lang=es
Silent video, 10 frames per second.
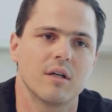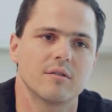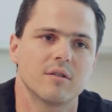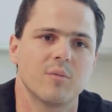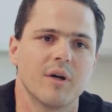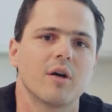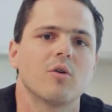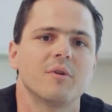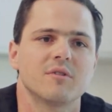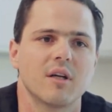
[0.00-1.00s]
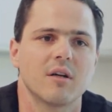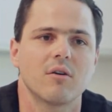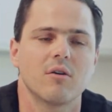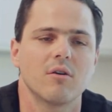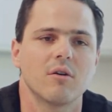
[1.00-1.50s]
se pueden comenzar
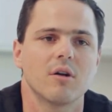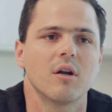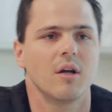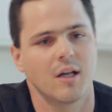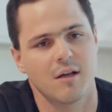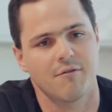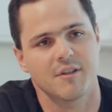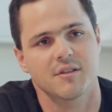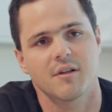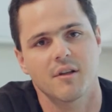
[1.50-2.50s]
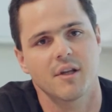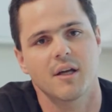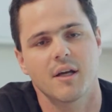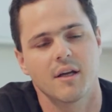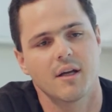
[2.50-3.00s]
con las fases
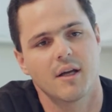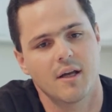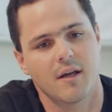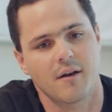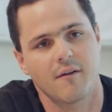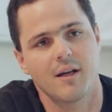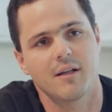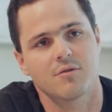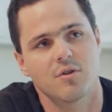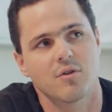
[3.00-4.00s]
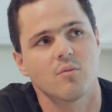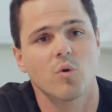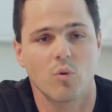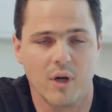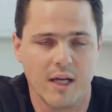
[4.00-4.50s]
de rehabilitación
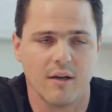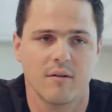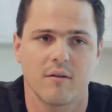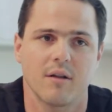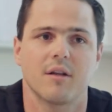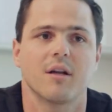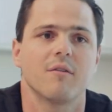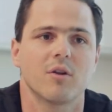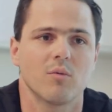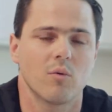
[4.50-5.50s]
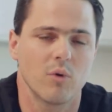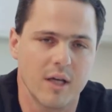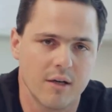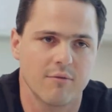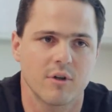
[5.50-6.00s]
muscular, reentrenamiento
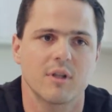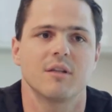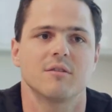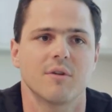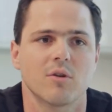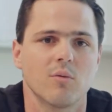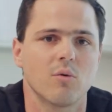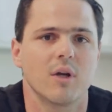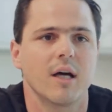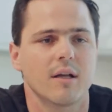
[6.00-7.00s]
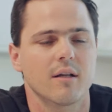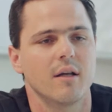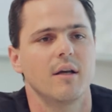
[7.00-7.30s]
muscular, fortalecimiento muscular.